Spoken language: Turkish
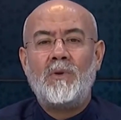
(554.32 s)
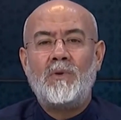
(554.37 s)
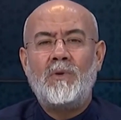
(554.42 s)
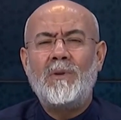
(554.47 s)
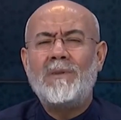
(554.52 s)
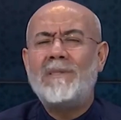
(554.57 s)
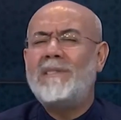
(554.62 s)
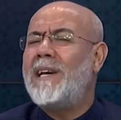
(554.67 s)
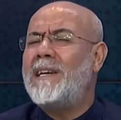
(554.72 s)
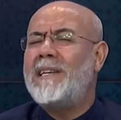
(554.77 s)

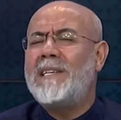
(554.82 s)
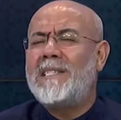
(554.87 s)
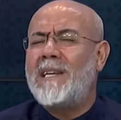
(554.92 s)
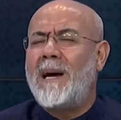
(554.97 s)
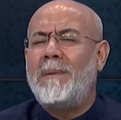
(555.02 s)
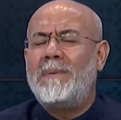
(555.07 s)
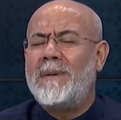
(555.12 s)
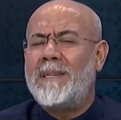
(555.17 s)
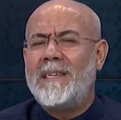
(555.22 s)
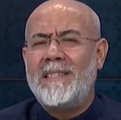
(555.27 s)
Gözleri
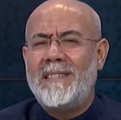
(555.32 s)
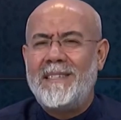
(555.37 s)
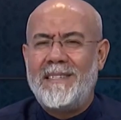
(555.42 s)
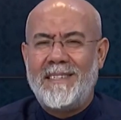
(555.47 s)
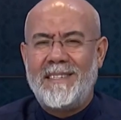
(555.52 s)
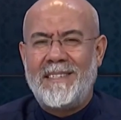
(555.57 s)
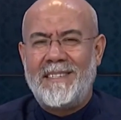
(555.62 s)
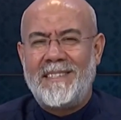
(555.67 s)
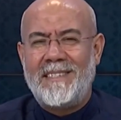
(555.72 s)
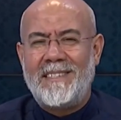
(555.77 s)

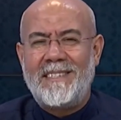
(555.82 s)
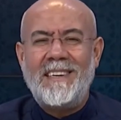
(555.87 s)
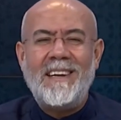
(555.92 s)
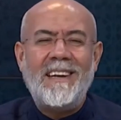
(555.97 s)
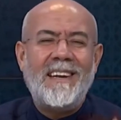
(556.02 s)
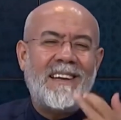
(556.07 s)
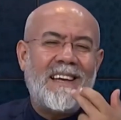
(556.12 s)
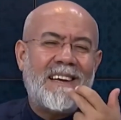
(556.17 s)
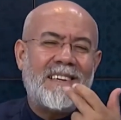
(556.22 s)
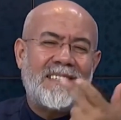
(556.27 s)
sapkındır,
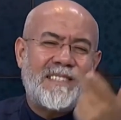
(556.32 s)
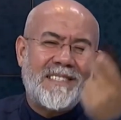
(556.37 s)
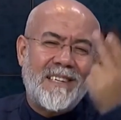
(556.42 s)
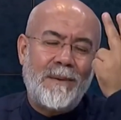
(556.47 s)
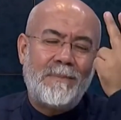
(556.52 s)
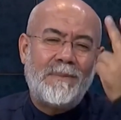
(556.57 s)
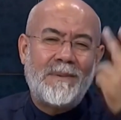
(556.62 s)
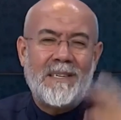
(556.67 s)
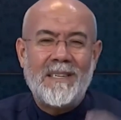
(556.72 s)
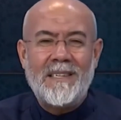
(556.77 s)
dilleri
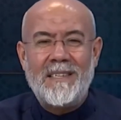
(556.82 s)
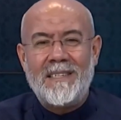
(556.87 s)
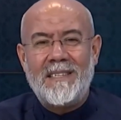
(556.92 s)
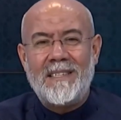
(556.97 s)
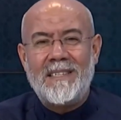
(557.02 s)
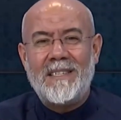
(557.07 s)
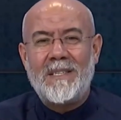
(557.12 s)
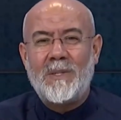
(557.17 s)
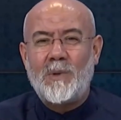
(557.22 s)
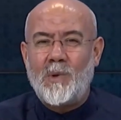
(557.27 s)

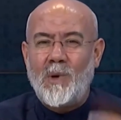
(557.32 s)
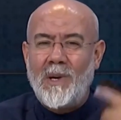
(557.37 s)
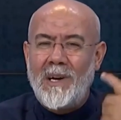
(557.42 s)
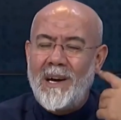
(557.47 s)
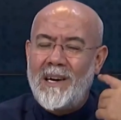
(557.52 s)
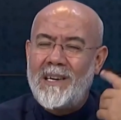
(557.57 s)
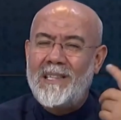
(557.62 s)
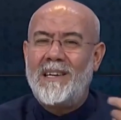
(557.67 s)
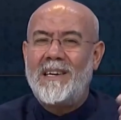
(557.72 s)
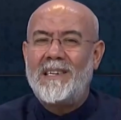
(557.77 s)
sapkındır,
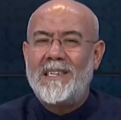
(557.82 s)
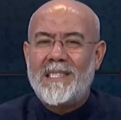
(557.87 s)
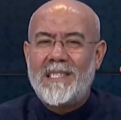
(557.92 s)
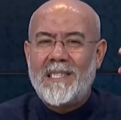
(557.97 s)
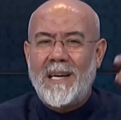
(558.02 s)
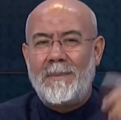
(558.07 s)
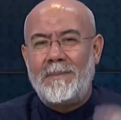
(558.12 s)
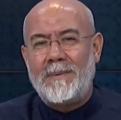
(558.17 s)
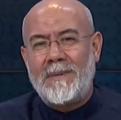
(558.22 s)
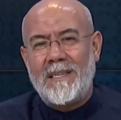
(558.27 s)
kulakları
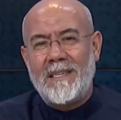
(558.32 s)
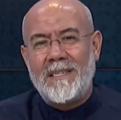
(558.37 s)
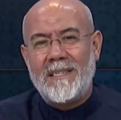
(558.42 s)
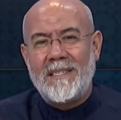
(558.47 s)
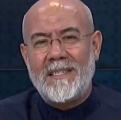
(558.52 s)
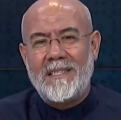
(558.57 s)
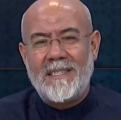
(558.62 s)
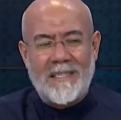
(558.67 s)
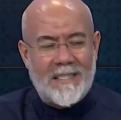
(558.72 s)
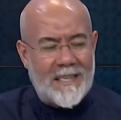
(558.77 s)

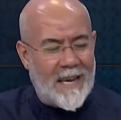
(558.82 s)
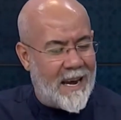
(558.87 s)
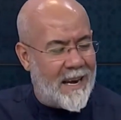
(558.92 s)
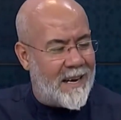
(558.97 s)
sapkındır,